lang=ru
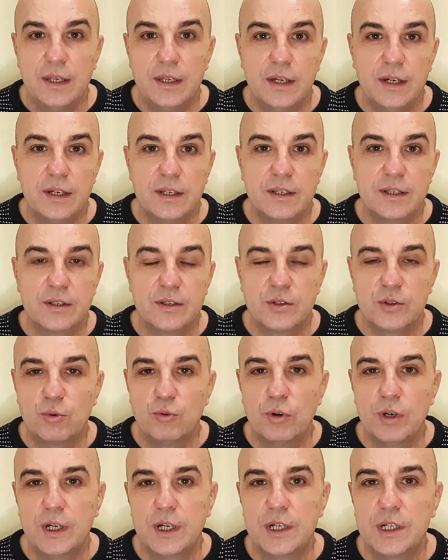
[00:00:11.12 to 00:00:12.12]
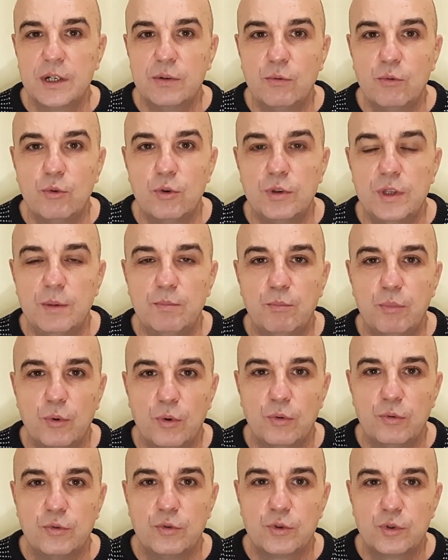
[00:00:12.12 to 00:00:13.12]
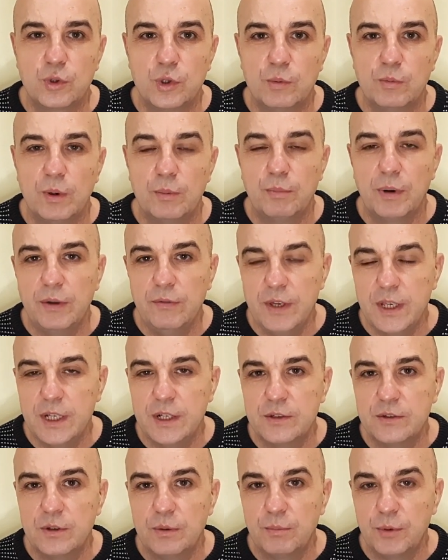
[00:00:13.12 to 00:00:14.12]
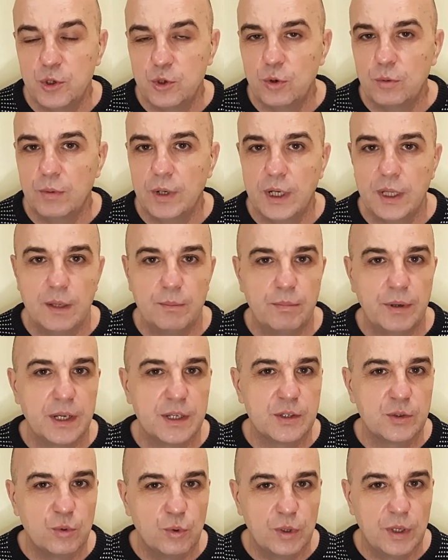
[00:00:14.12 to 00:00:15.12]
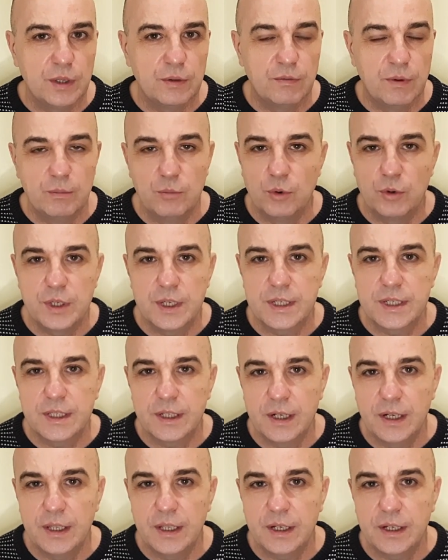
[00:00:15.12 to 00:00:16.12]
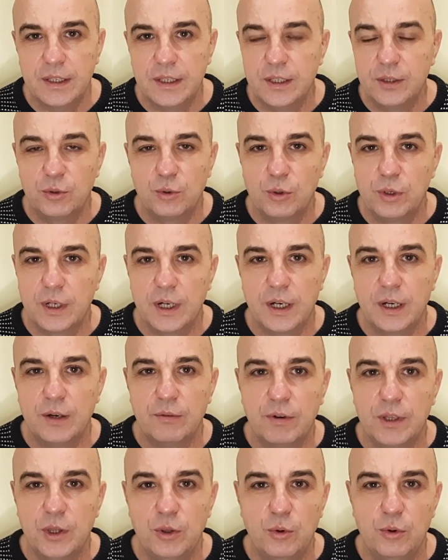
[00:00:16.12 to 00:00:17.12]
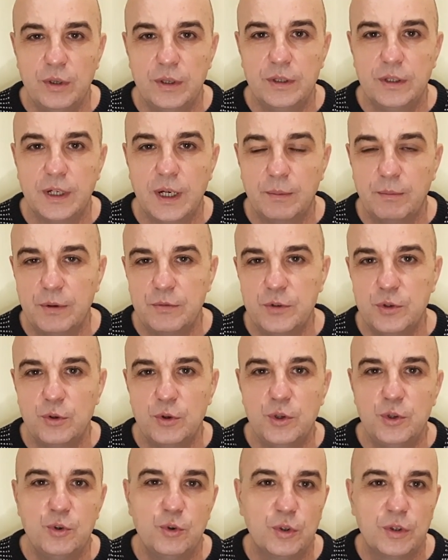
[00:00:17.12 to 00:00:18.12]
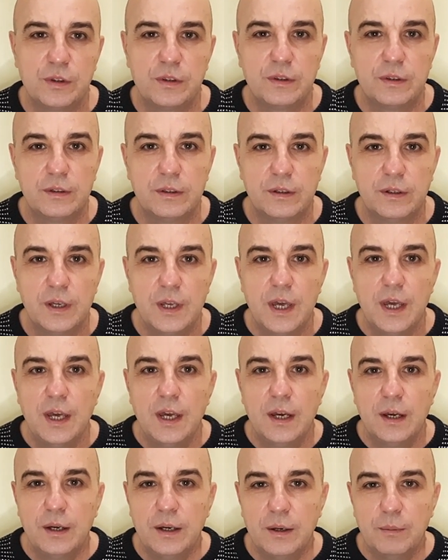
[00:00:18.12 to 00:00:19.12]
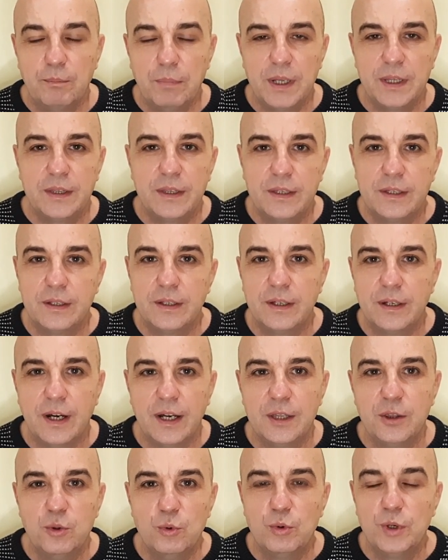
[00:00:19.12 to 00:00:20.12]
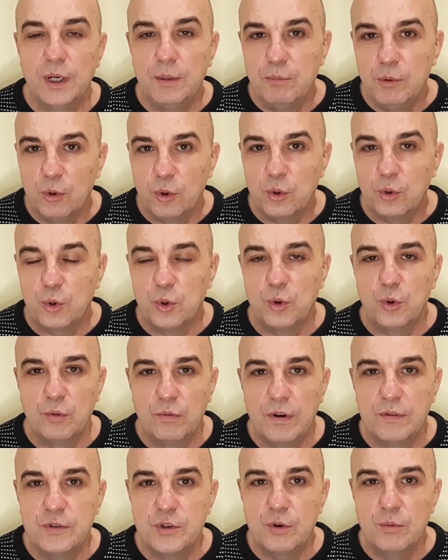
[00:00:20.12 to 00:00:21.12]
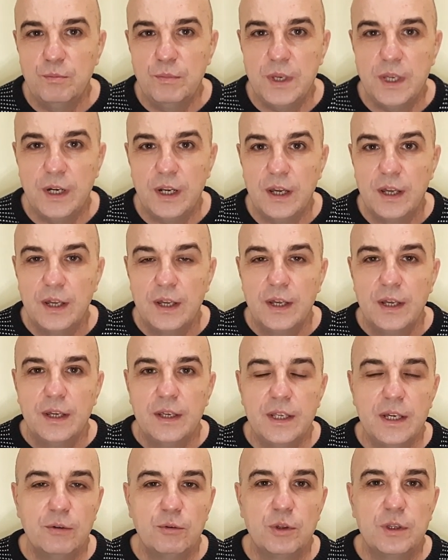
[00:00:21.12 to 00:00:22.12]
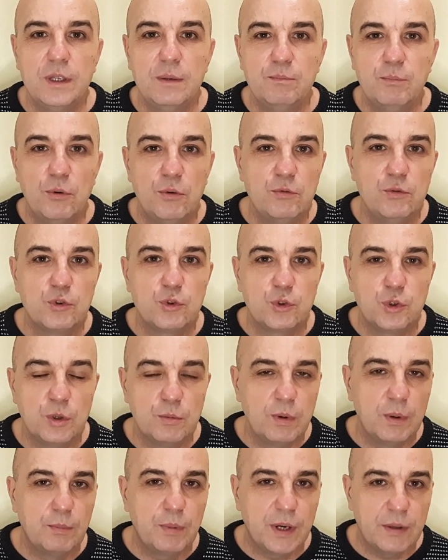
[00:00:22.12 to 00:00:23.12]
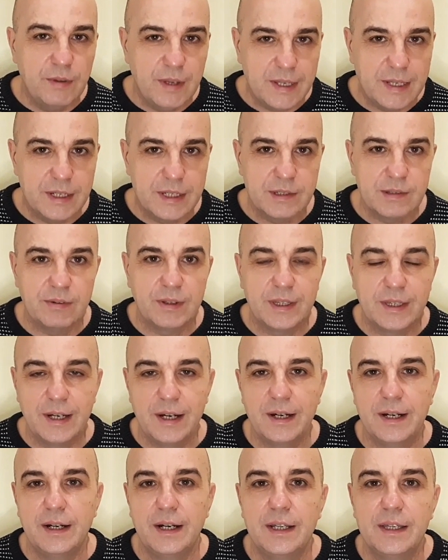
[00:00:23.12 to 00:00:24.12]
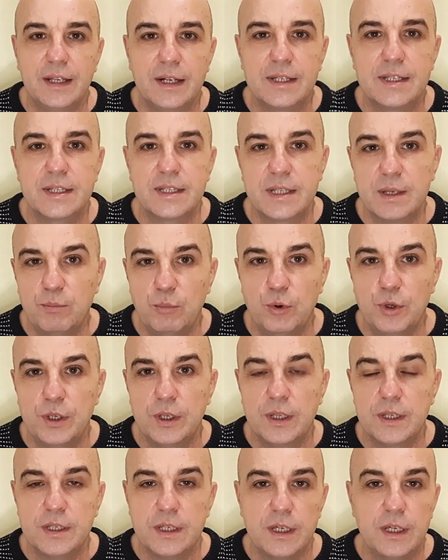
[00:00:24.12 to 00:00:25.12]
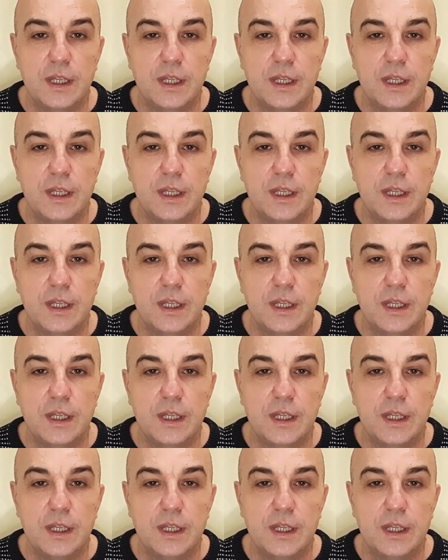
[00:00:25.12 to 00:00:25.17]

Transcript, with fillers: Я сколько живу, не помню, чтобы правительство, причем это происходит во многих странах, не только в одной, как бы все идет Э, под э, одну гребенку во всем мире. Я вот не помню, чтобы правительство так о нас заботилось.